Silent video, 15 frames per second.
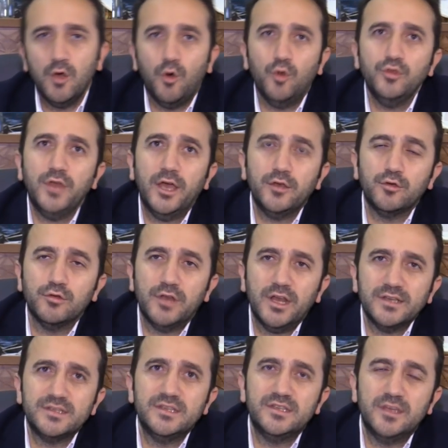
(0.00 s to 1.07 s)
Online
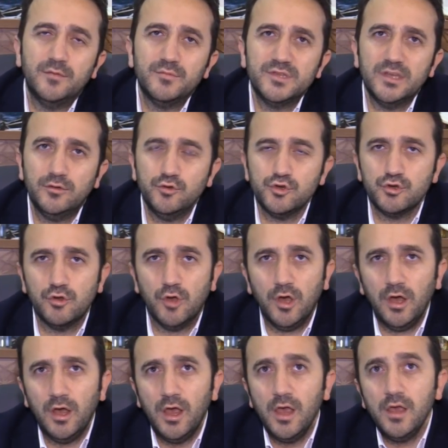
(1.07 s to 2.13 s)
olarak sistemimize düşüyor.